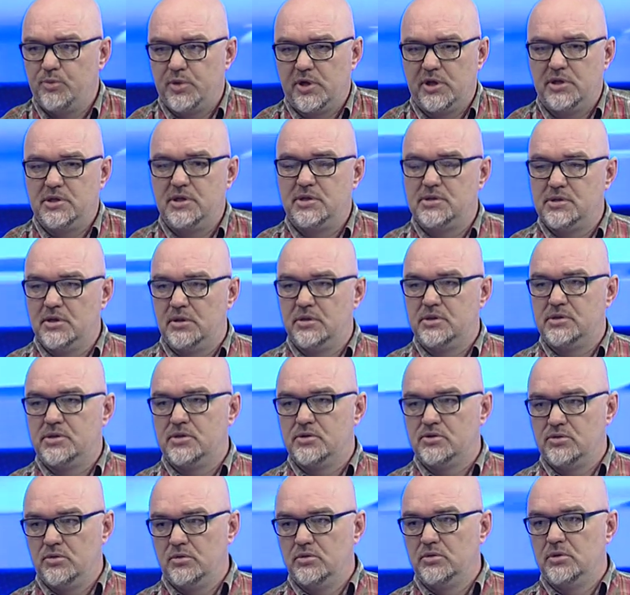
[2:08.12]
пройти целый
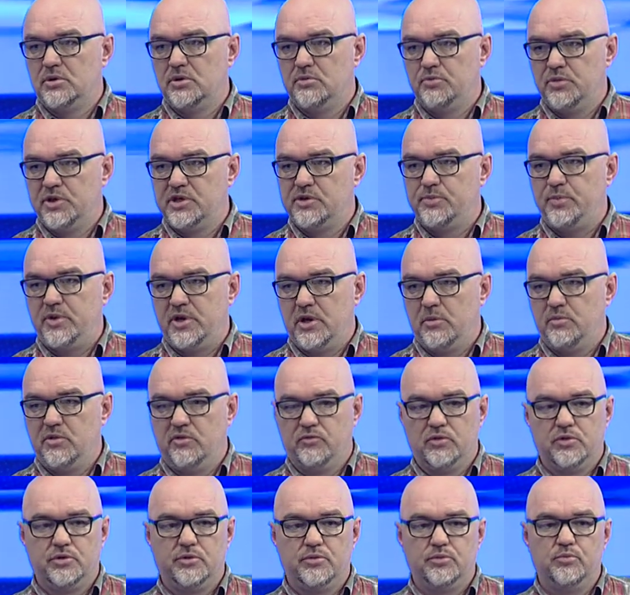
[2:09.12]
сезон и быть прямо
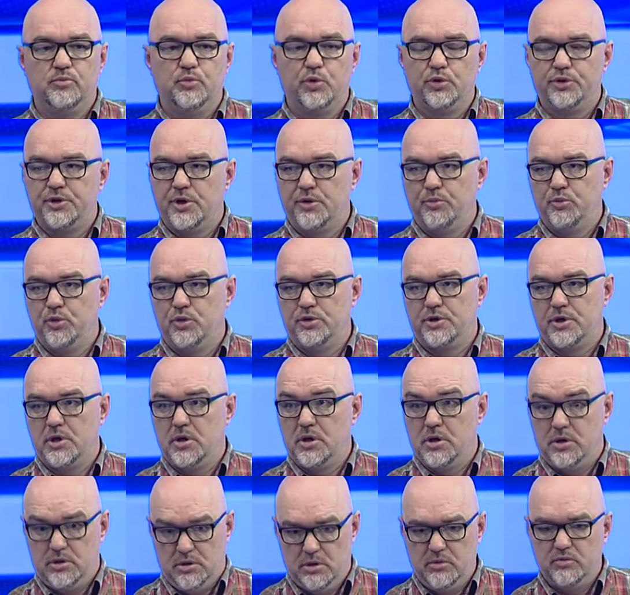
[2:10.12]
вот
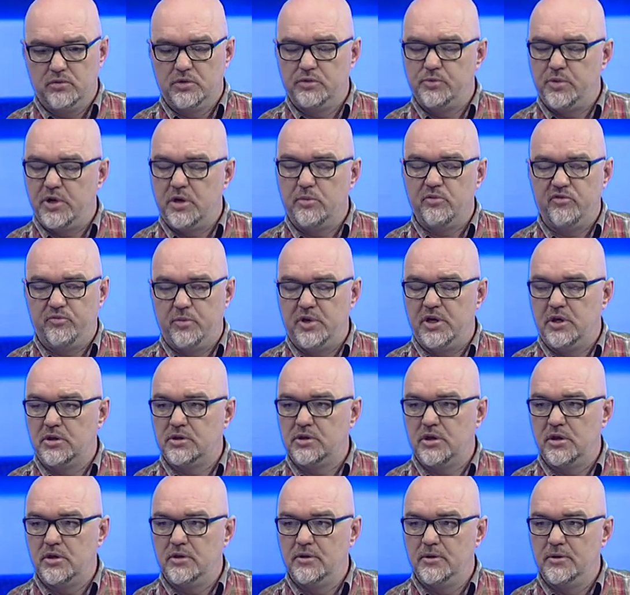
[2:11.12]
бодрый-бодрый. А они вот прямо в
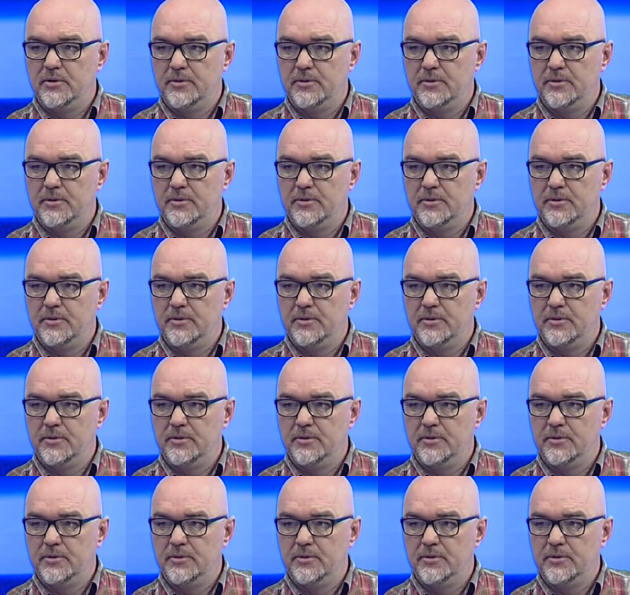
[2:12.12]
порядке.